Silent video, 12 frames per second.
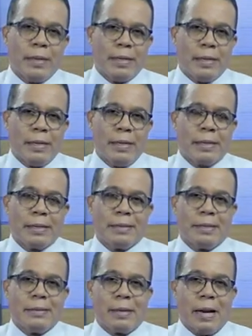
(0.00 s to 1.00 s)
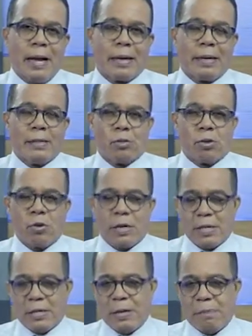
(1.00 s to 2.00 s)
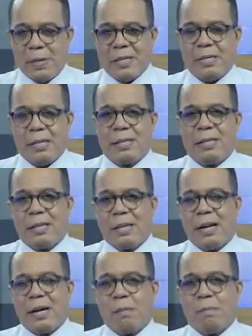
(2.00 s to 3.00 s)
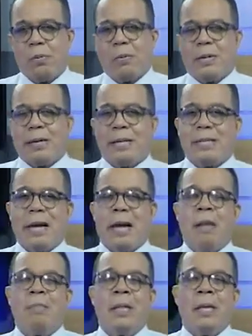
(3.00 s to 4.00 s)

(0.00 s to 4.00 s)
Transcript: y que tendrá que escogerse el presidente de la República ya